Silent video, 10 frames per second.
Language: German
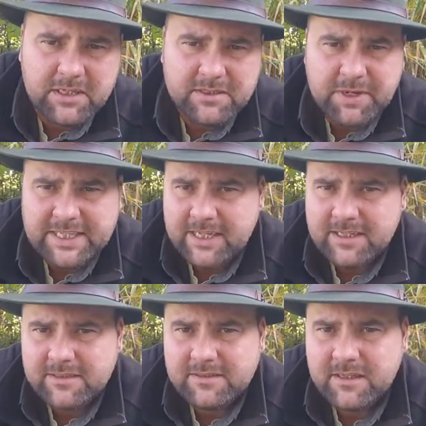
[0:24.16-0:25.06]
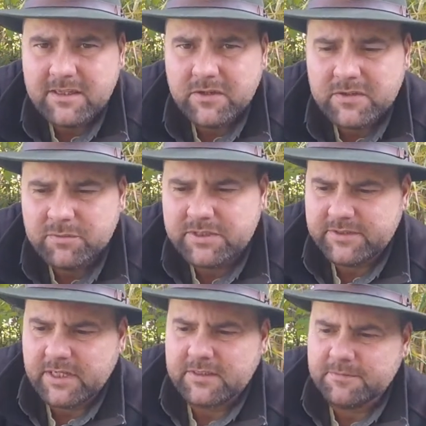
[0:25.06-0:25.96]
ist mein EDC, könnte man
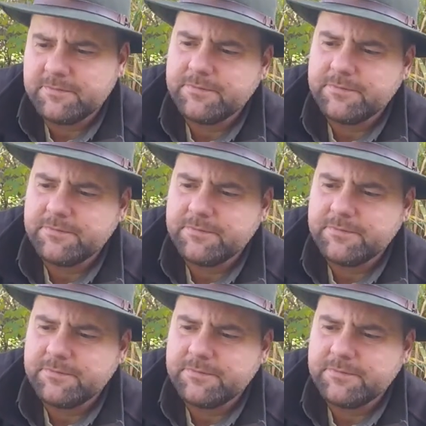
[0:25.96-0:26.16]
sagen.